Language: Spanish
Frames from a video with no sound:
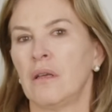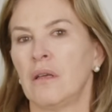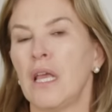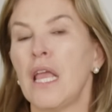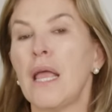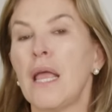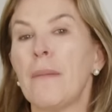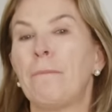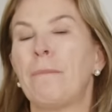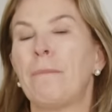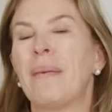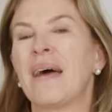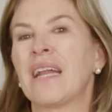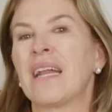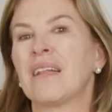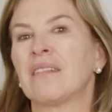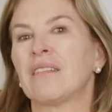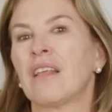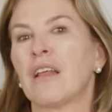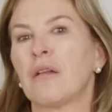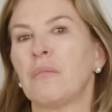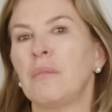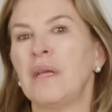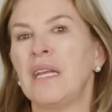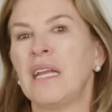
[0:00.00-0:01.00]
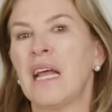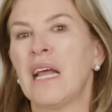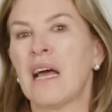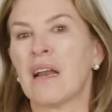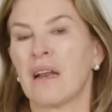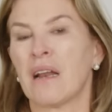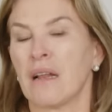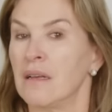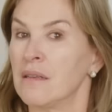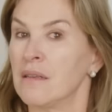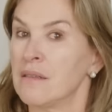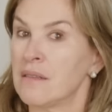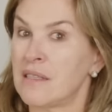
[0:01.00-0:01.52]
Y para
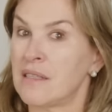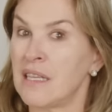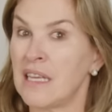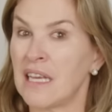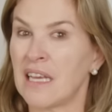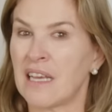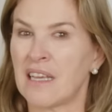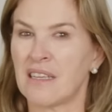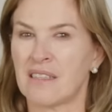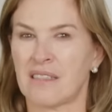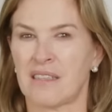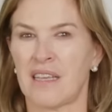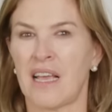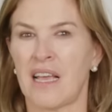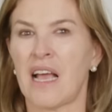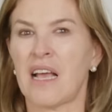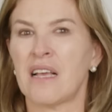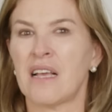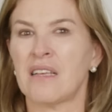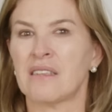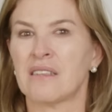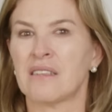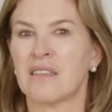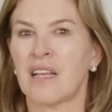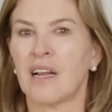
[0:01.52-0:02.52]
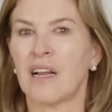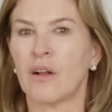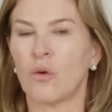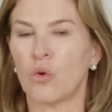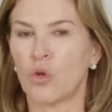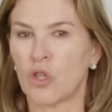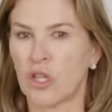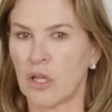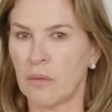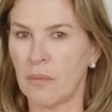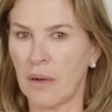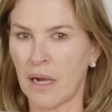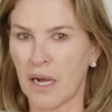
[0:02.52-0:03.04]
terminar, sin que sea esta la
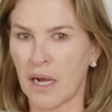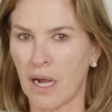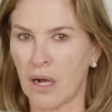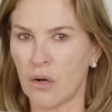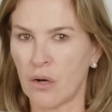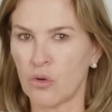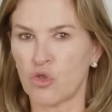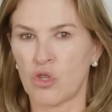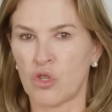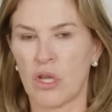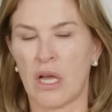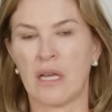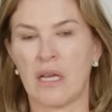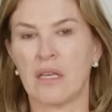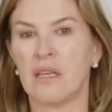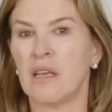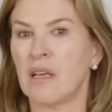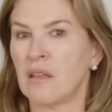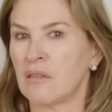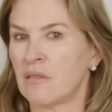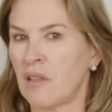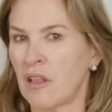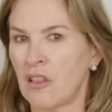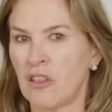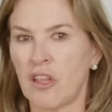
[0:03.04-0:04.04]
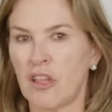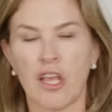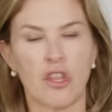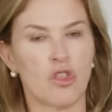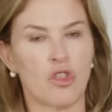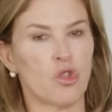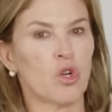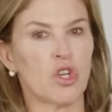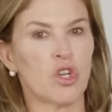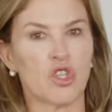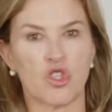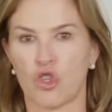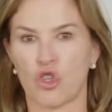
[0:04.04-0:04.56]
última causa y
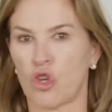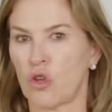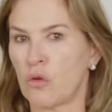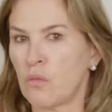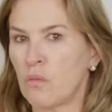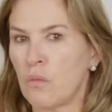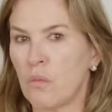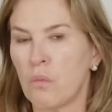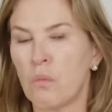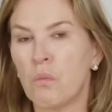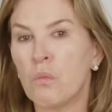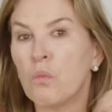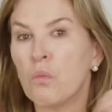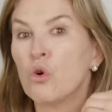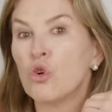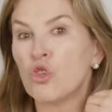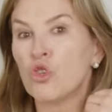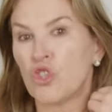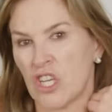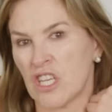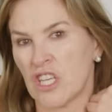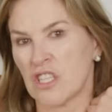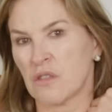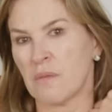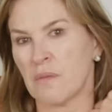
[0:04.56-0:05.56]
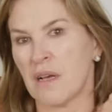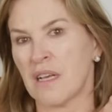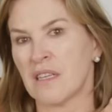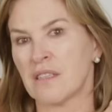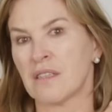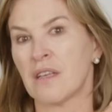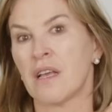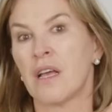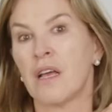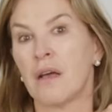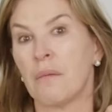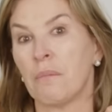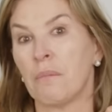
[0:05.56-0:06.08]
entendiendo que son muchas
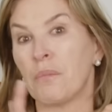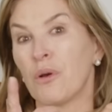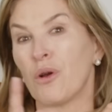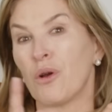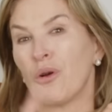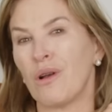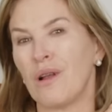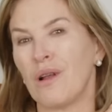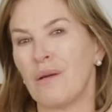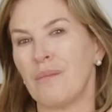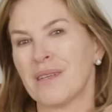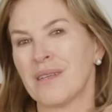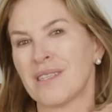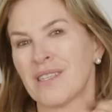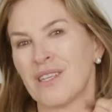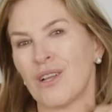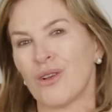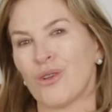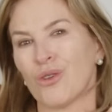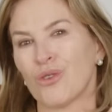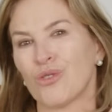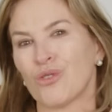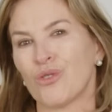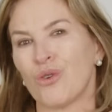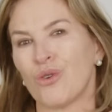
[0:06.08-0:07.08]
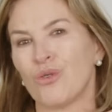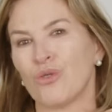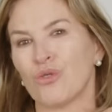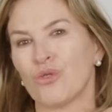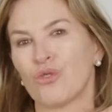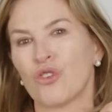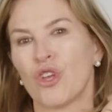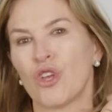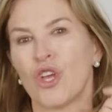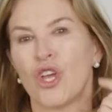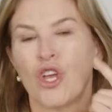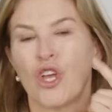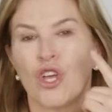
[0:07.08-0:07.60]
más, problemas en los
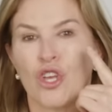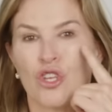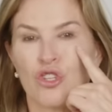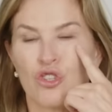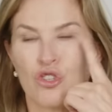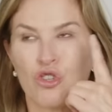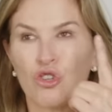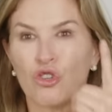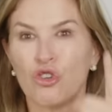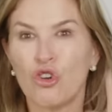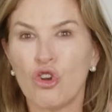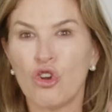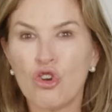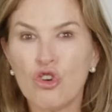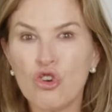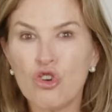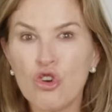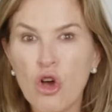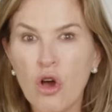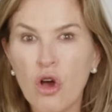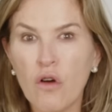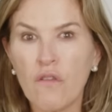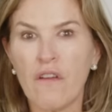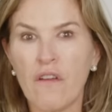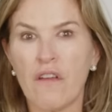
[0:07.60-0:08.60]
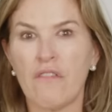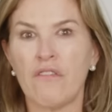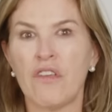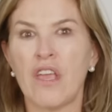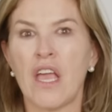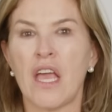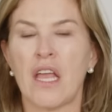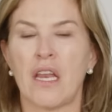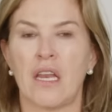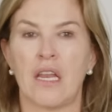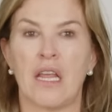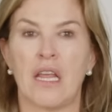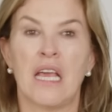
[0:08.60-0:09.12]
ojos. Si uno no ve
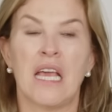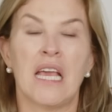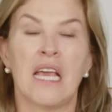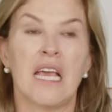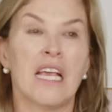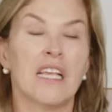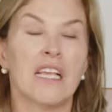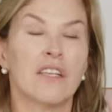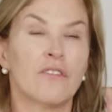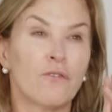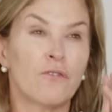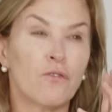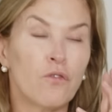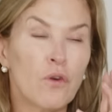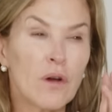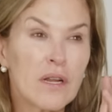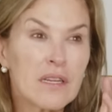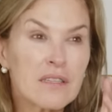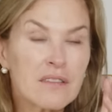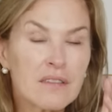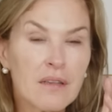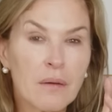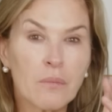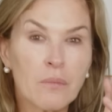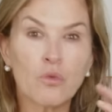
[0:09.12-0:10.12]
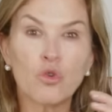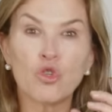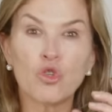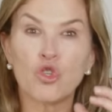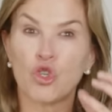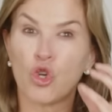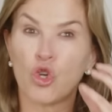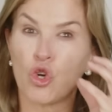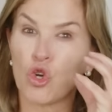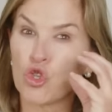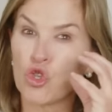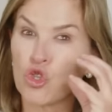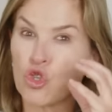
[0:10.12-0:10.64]
bien, esfuerza
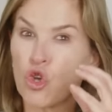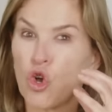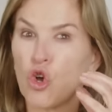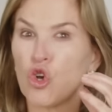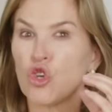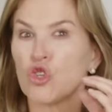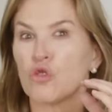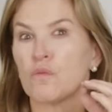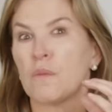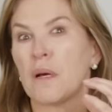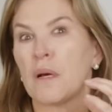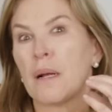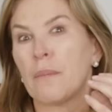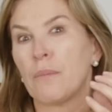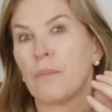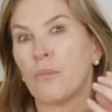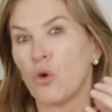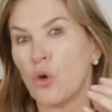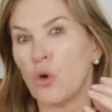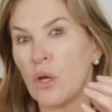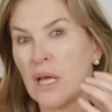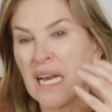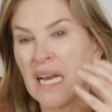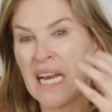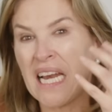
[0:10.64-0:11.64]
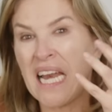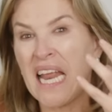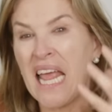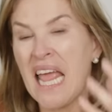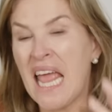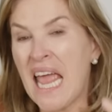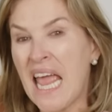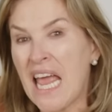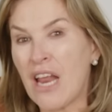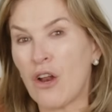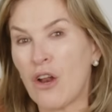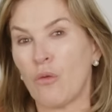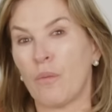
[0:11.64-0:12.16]
mucho los ojos para poder
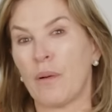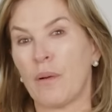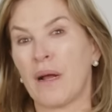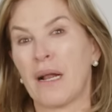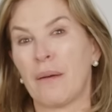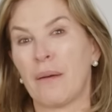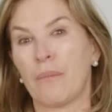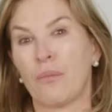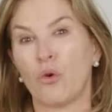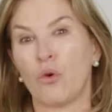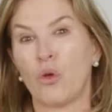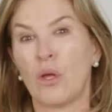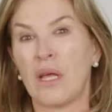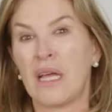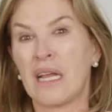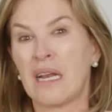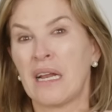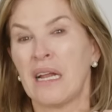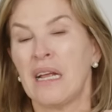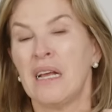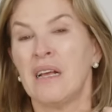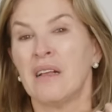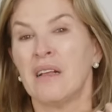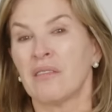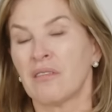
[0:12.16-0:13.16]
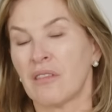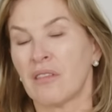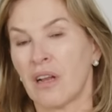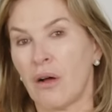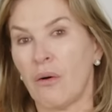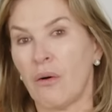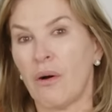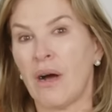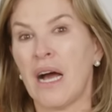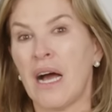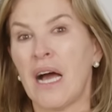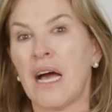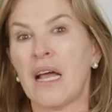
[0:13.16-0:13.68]
leer o para poder
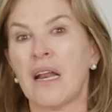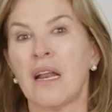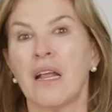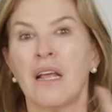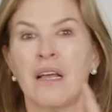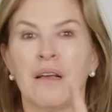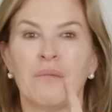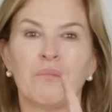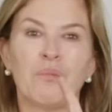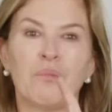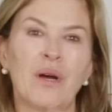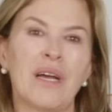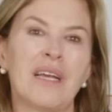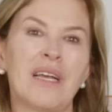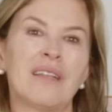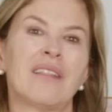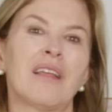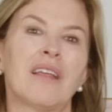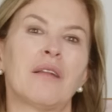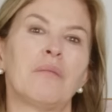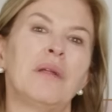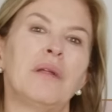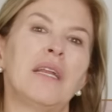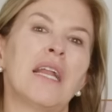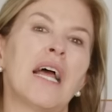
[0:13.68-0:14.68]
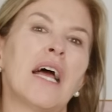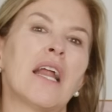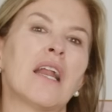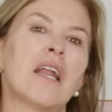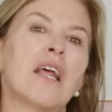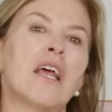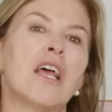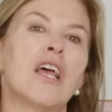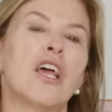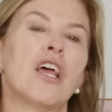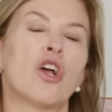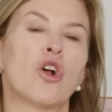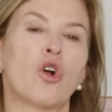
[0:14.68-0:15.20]
trabajar, puede terminar
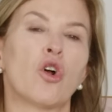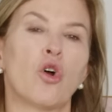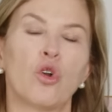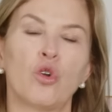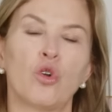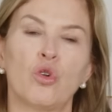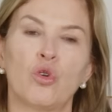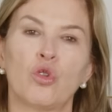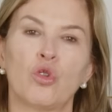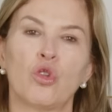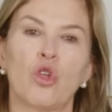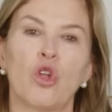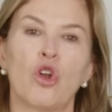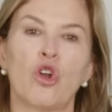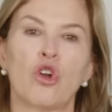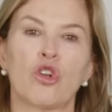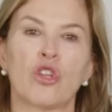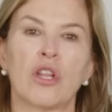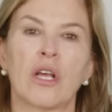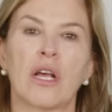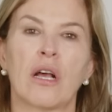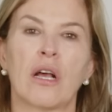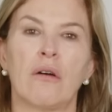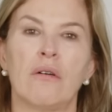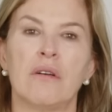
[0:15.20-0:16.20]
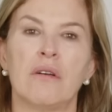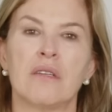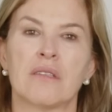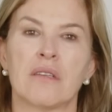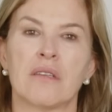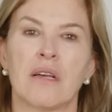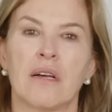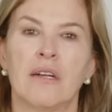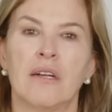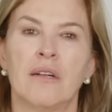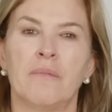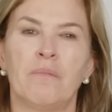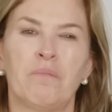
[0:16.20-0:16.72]
con un dolor de
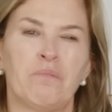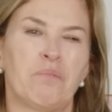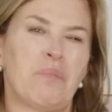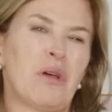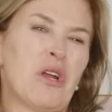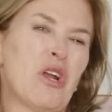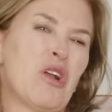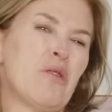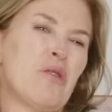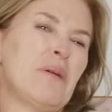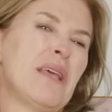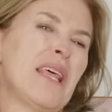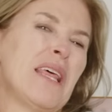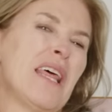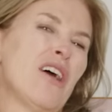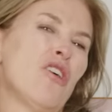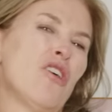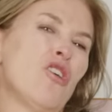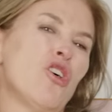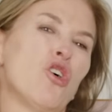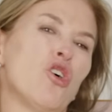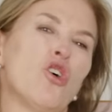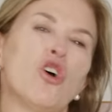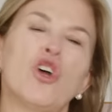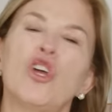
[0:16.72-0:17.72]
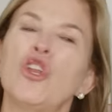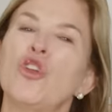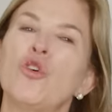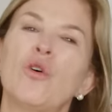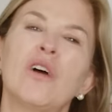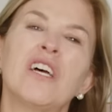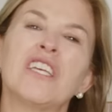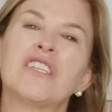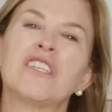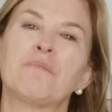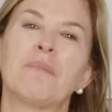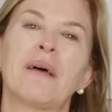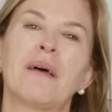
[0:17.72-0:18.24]
cabeza. Pero el video de hoy no
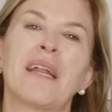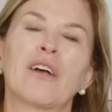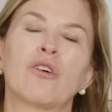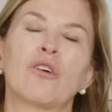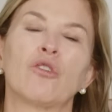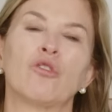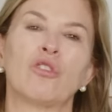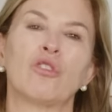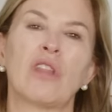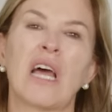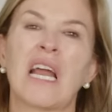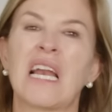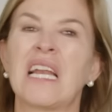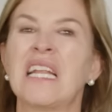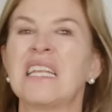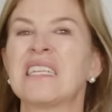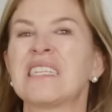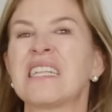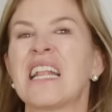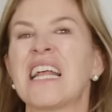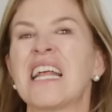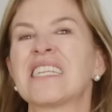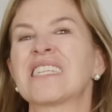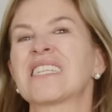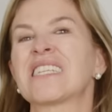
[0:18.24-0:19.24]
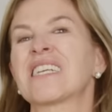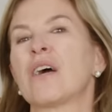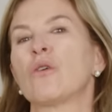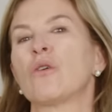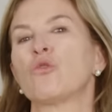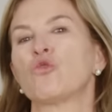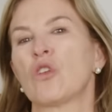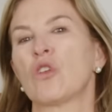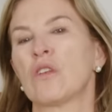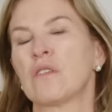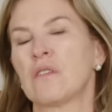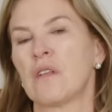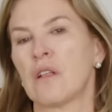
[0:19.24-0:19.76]
es para contarles las
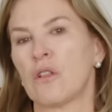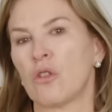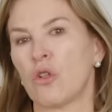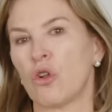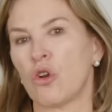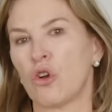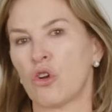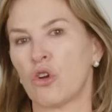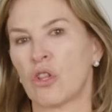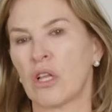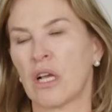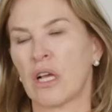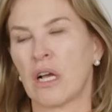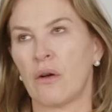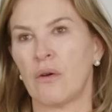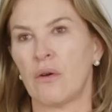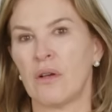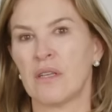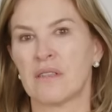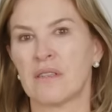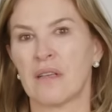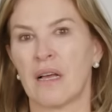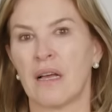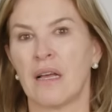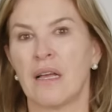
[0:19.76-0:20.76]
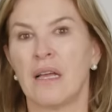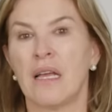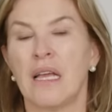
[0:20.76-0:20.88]
causas del dolor de cabeza.